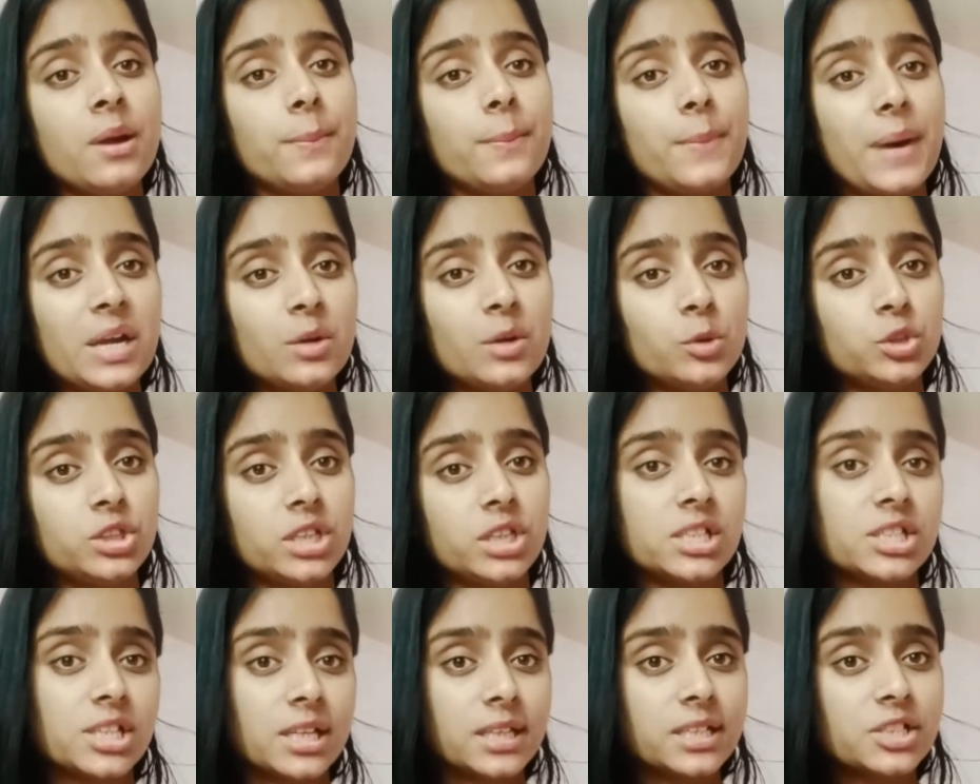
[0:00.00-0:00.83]
बाल
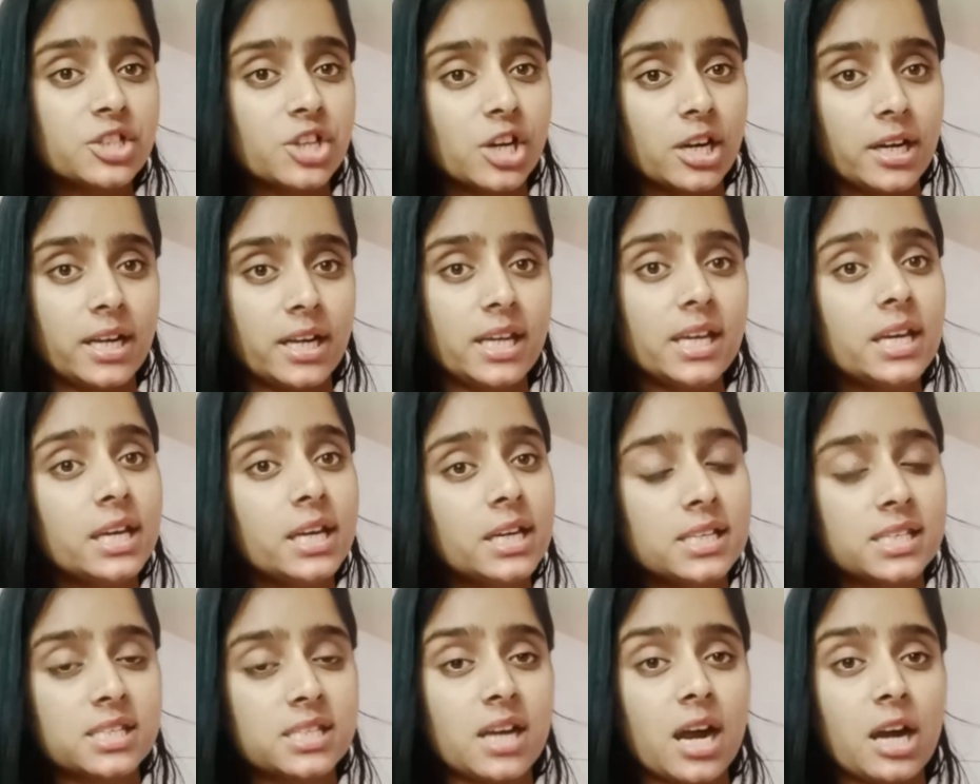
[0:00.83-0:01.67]
उतना ज़्यादा झड़ने
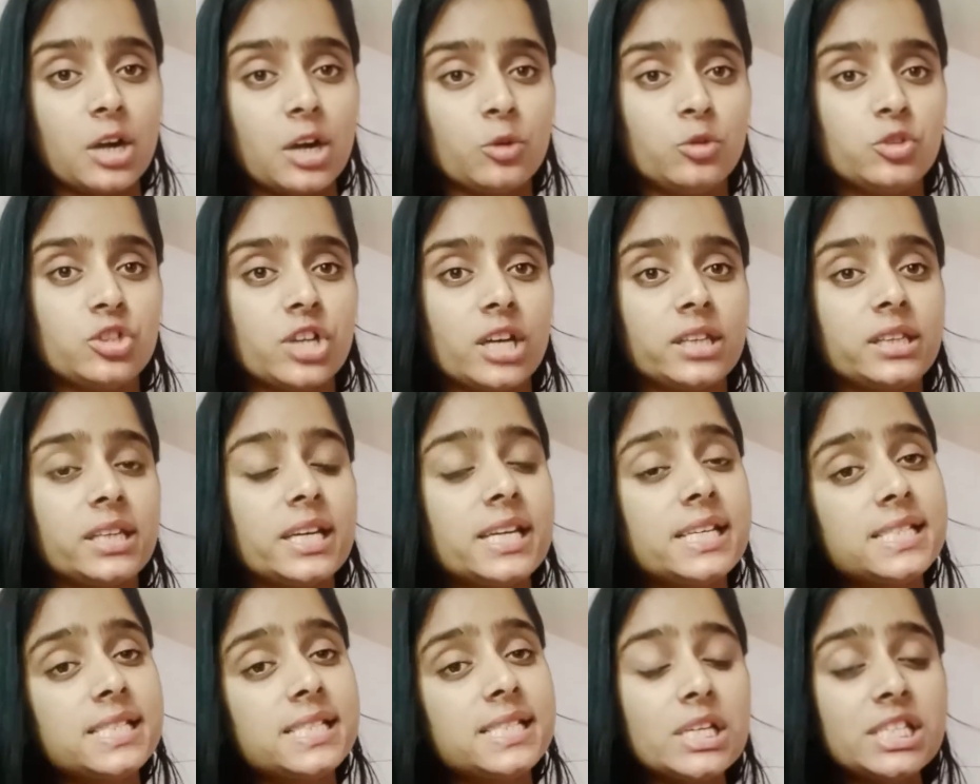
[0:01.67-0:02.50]
स्टार्ट हो जाते
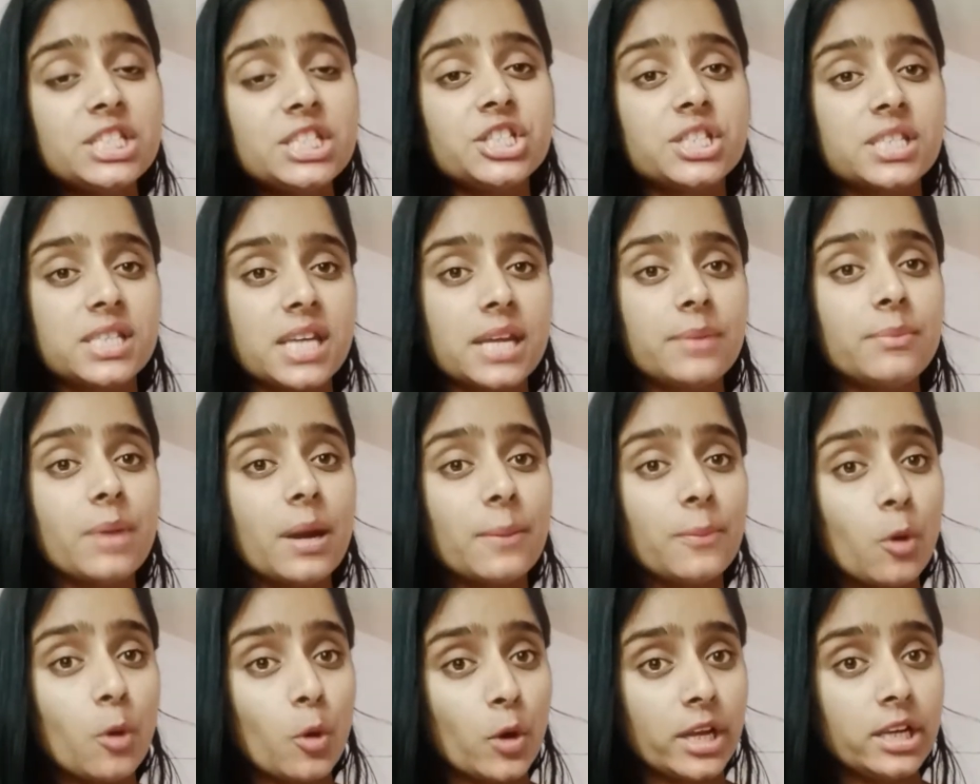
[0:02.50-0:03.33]
हैं इसीलिए जिस टाइम
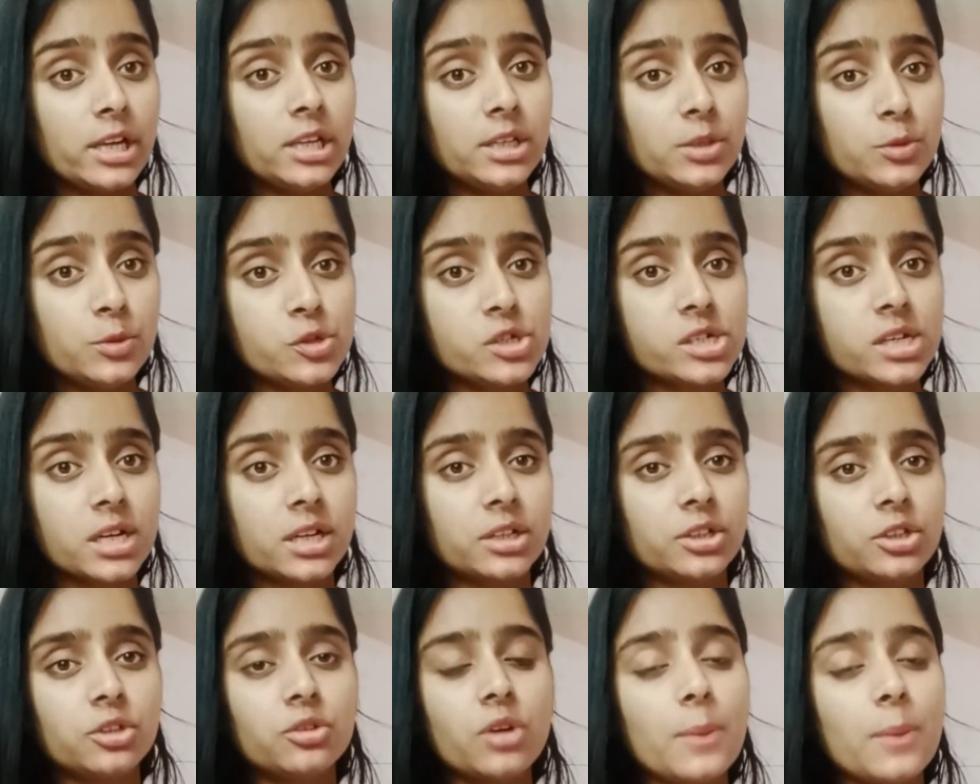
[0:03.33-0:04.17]
आप ऑयल यूज़
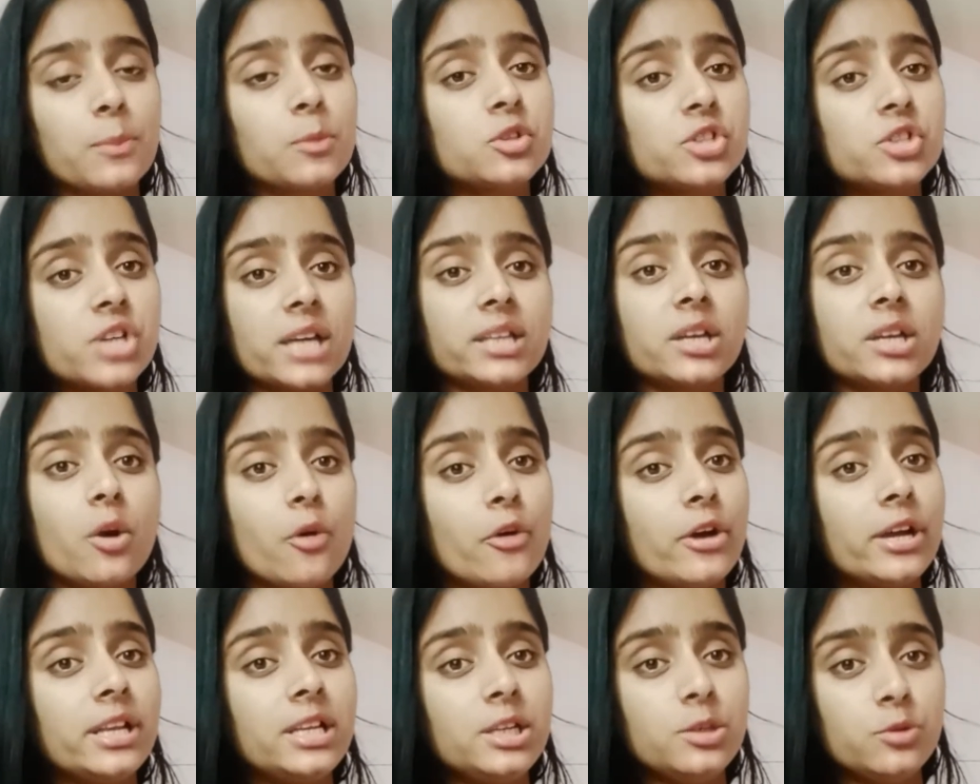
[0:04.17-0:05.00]
करते हैं तो आपको ज़्यादा
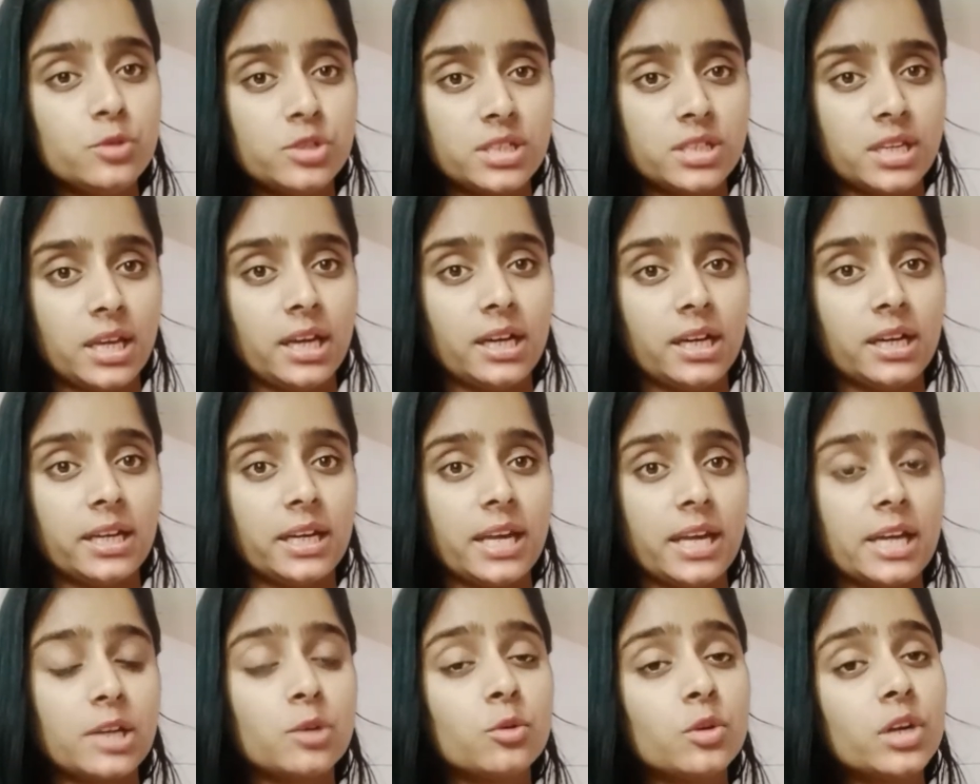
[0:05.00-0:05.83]
ऑयल यूज़ नहीं
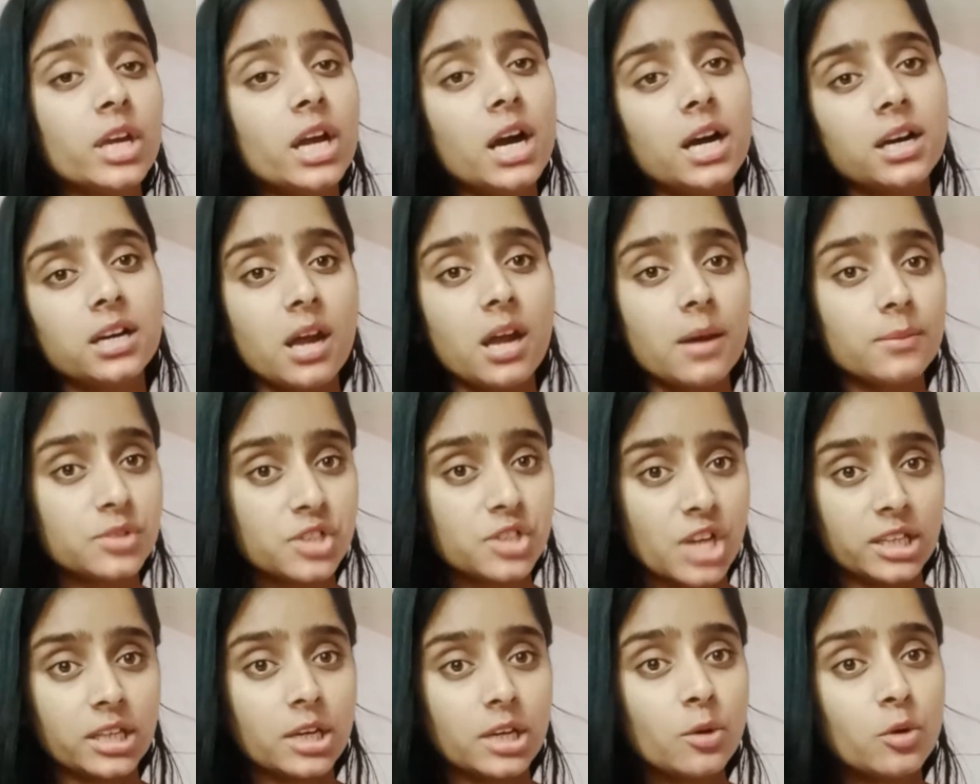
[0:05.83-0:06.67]
करना है क्योंकि अगर हम
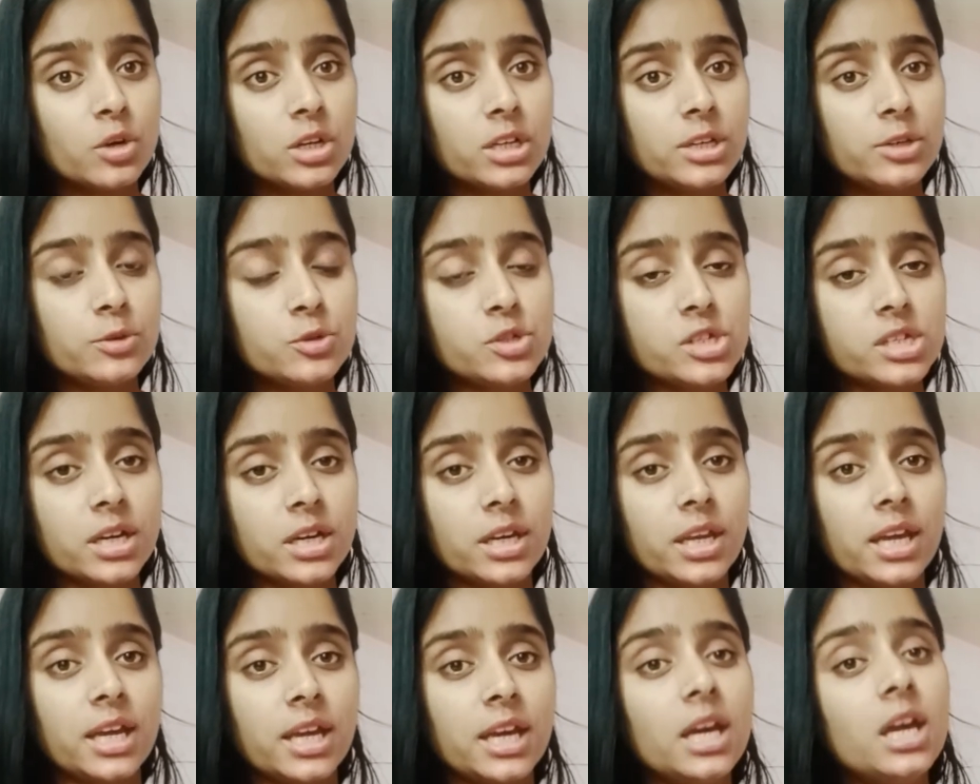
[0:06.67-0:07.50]
ज़्यादा ही ऑयल यूज़
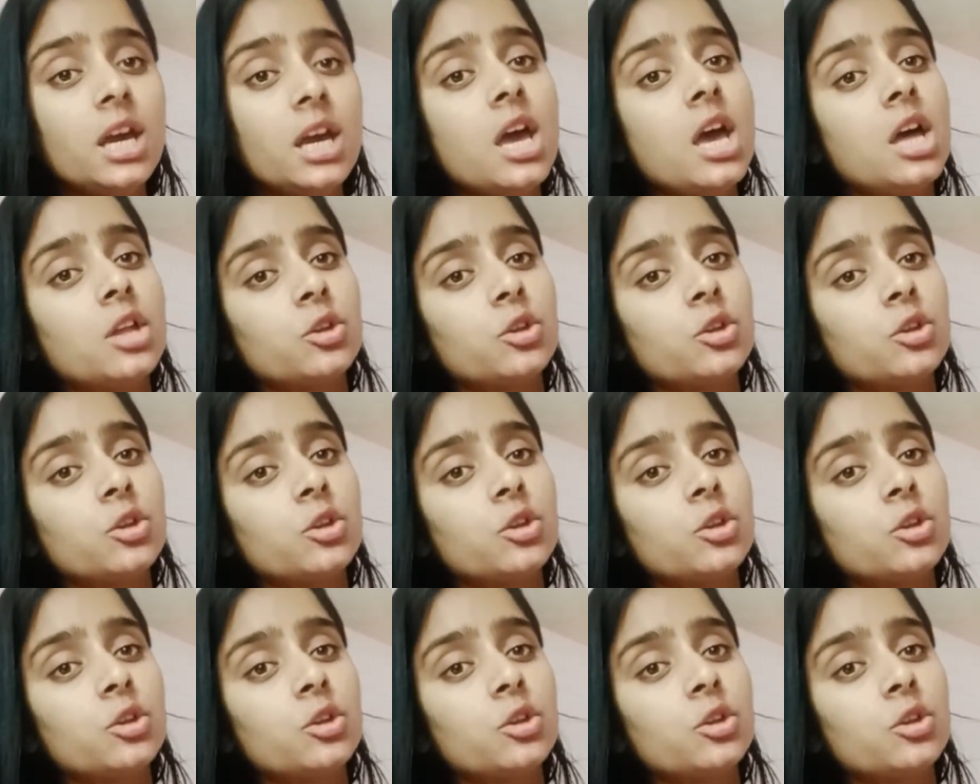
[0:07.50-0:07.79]
करेंगे